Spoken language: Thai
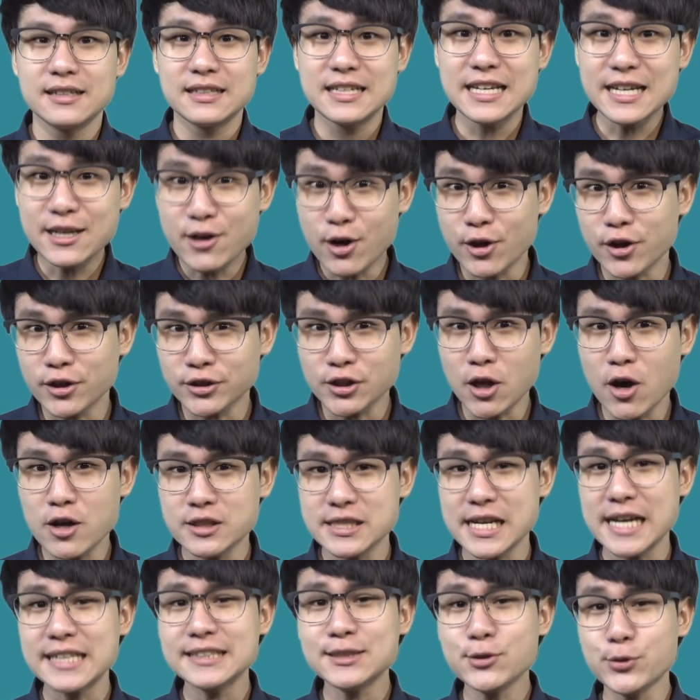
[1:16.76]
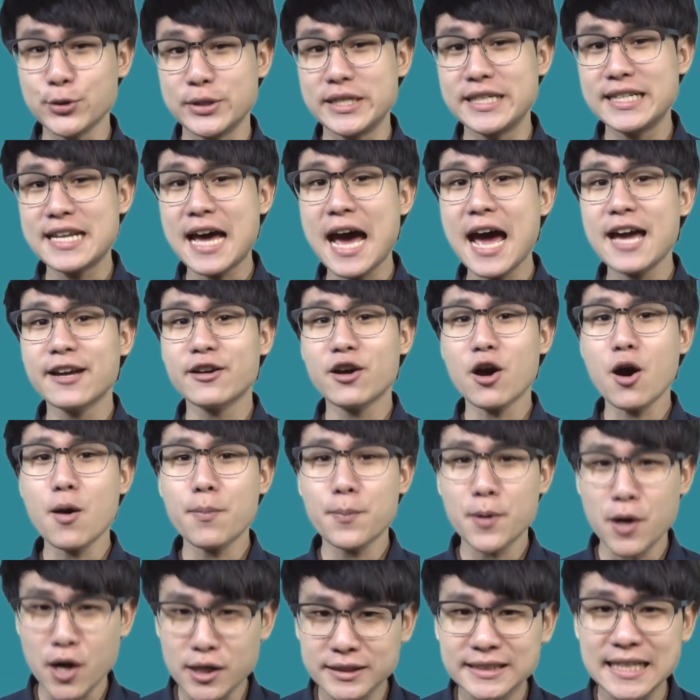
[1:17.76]
ที่กกต.ใช้สูตรนี้ได้ก็
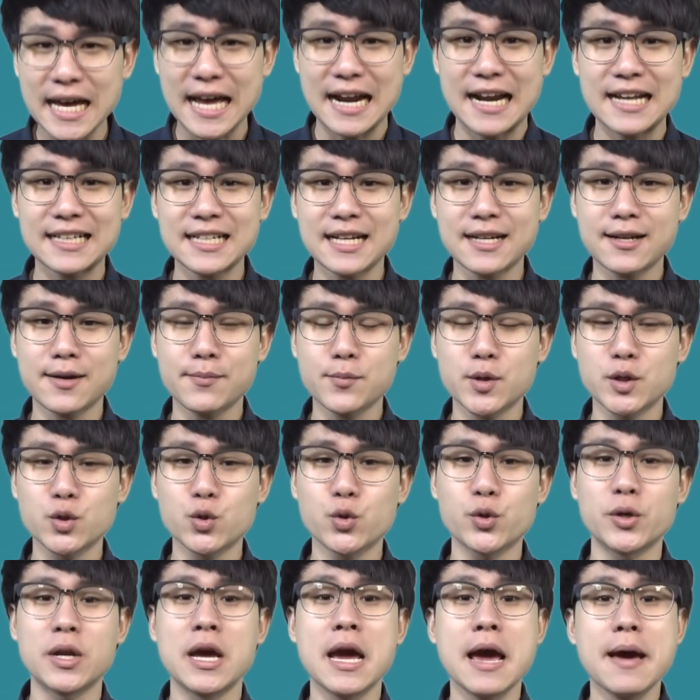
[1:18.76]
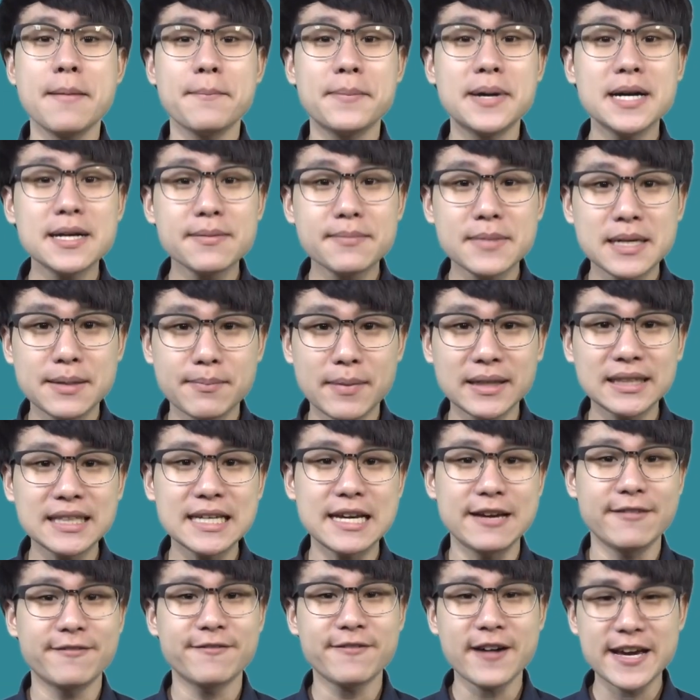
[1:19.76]
เพราะศาลรัฐธรรมนูญเพิ่งมีม
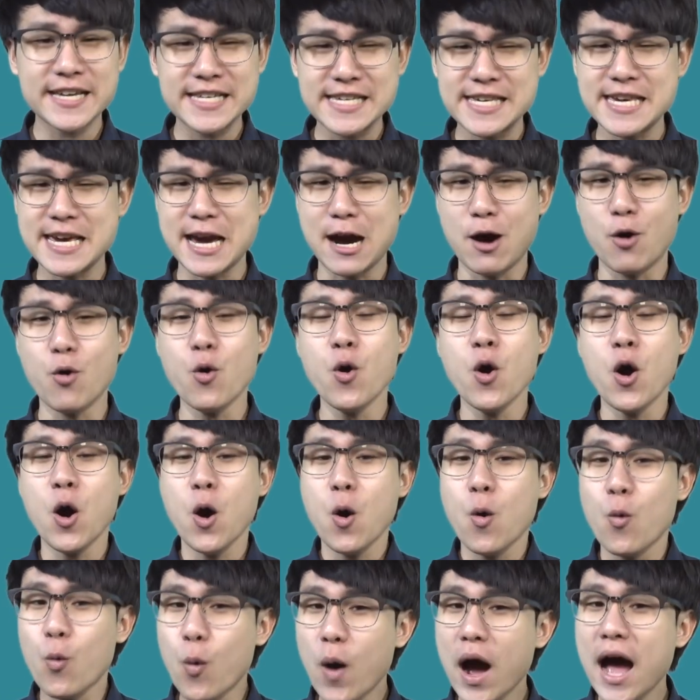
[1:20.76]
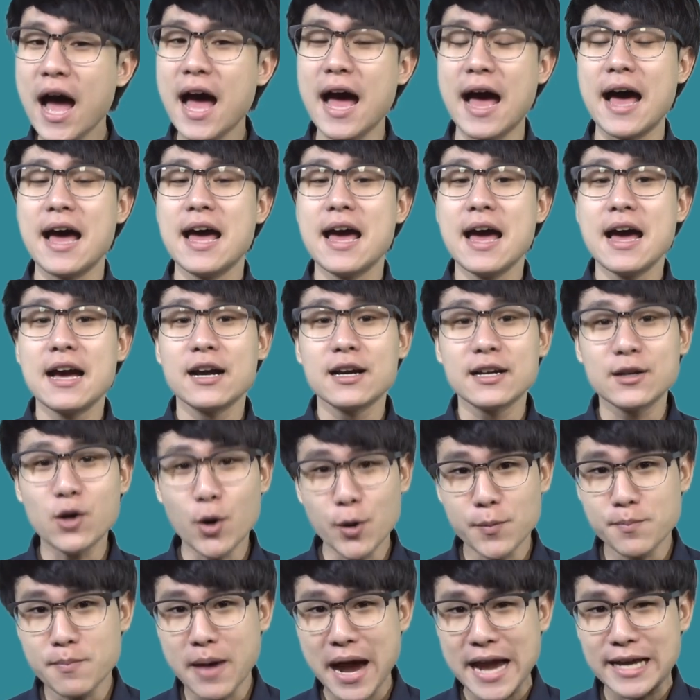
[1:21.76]
ติไฟเขียวว่าก
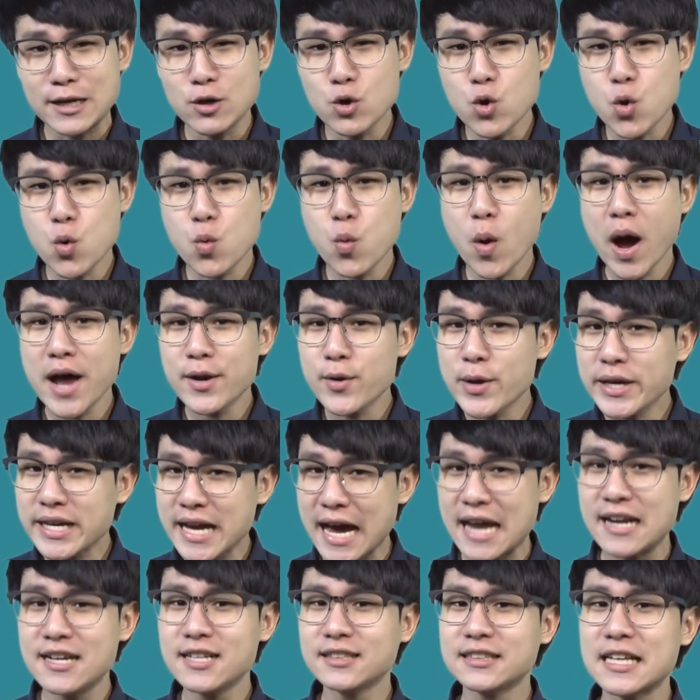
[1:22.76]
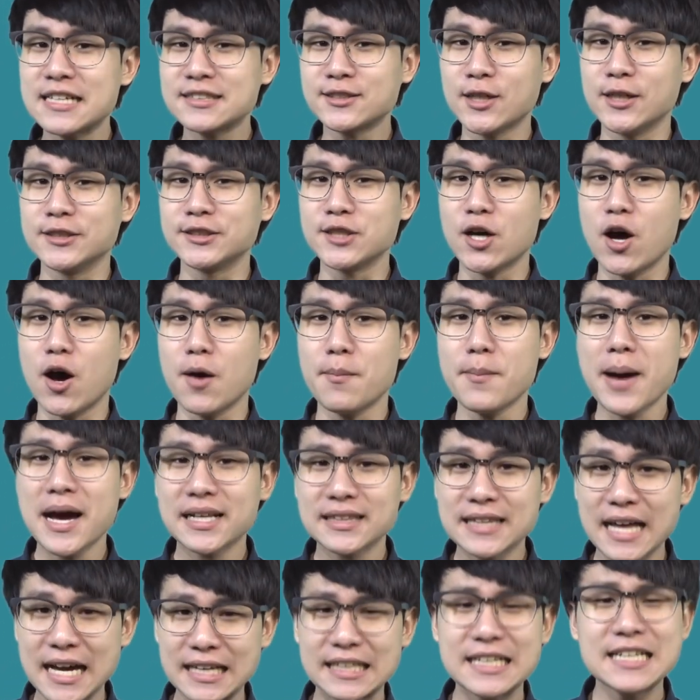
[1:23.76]
ฎหมายลูกว่าด้วยการเลือกตั้งสสมา
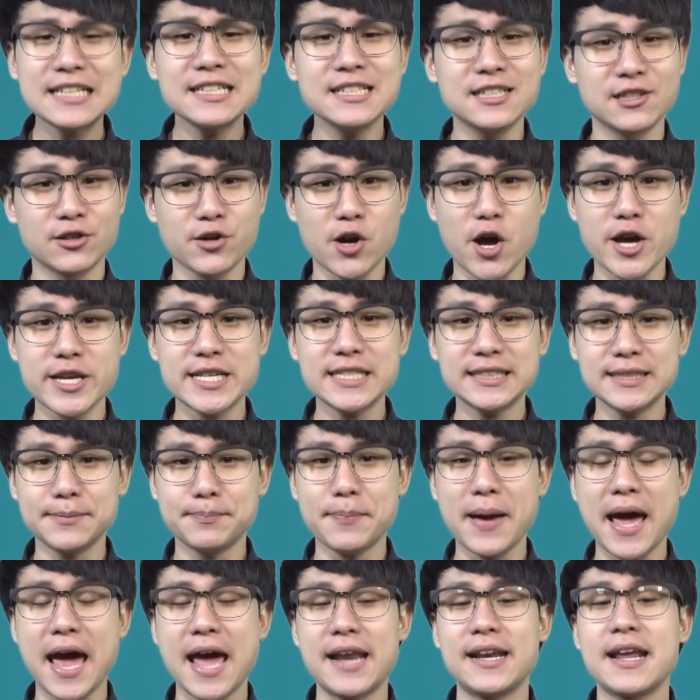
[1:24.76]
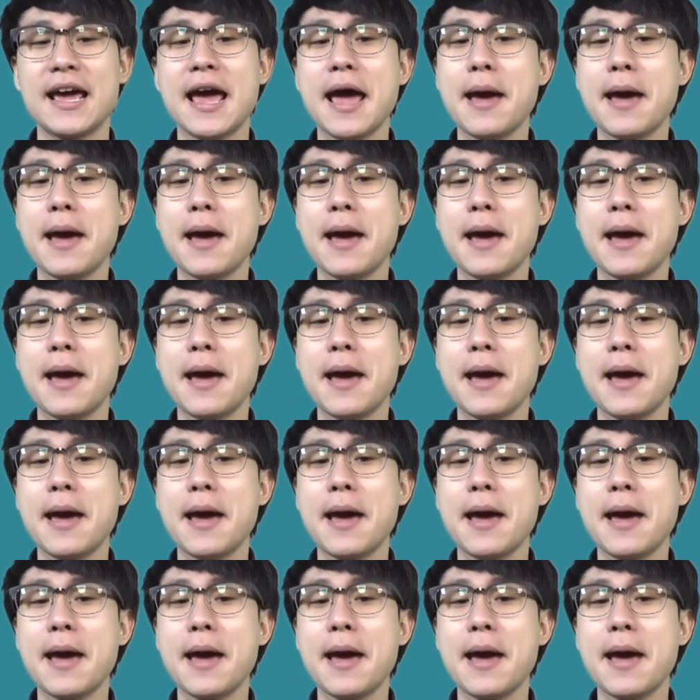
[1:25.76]
ตราที่หนึ่งร้อยยี่สิบแปด